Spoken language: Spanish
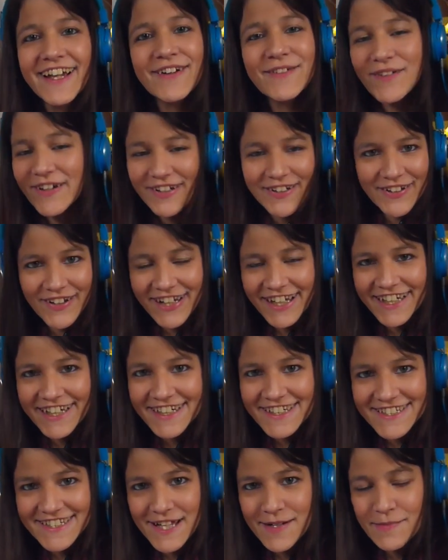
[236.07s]
bueno, en
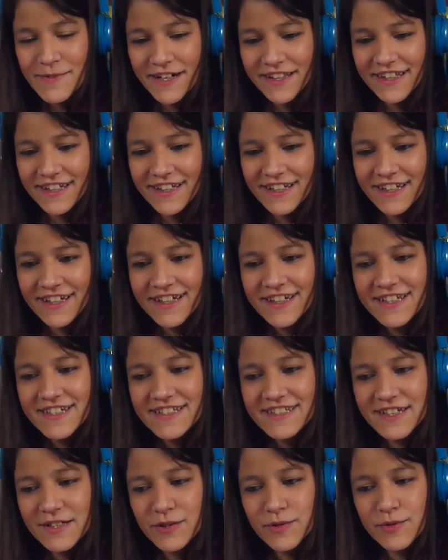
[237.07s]
esa parte
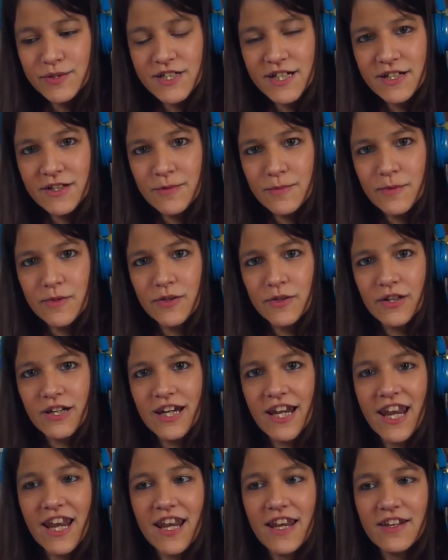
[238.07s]
se escucha como,
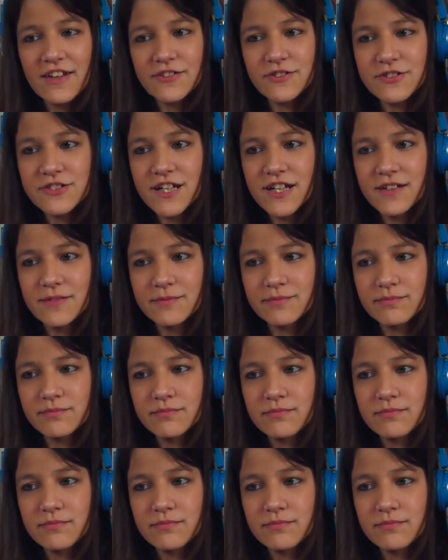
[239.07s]
o sea,